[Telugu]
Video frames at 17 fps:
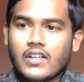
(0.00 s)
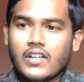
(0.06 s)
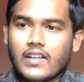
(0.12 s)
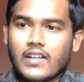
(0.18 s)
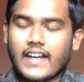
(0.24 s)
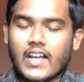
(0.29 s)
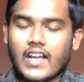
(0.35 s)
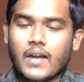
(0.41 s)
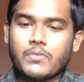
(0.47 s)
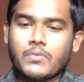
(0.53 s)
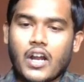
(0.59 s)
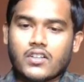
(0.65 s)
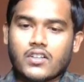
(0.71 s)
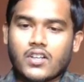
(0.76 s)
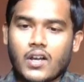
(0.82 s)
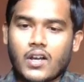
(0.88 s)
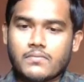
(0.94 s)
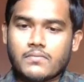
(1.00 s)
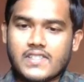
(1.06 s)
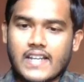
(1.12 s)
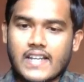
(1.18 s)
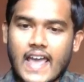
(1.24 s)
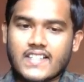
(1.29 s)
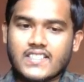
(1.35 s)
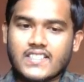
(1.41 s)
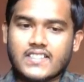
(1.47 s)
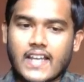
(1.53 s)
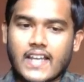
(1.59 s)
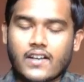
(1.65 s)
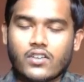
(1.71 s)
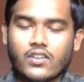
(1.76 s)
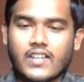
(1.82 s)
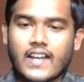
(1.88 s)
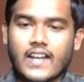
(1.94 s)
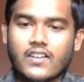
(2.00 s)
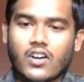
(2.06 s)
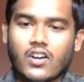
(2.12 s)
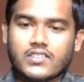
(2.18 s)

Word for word: గిట్ హబ్ డాట్ కామ్ స్లాష్ టెక్కోదే అని